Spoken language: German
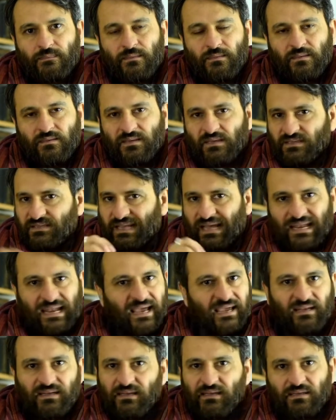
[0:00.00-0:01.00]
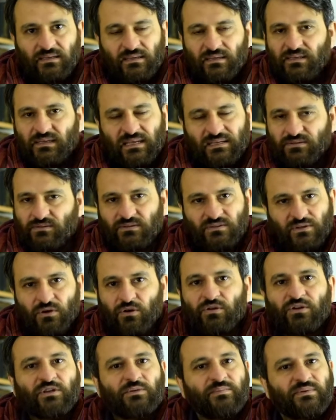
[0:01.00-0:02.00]
Das heißt, alleine kannst du es
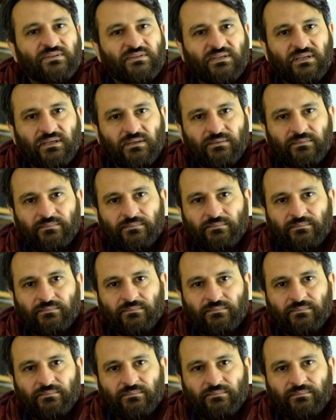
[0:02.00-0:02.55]
auch nicht besiegen.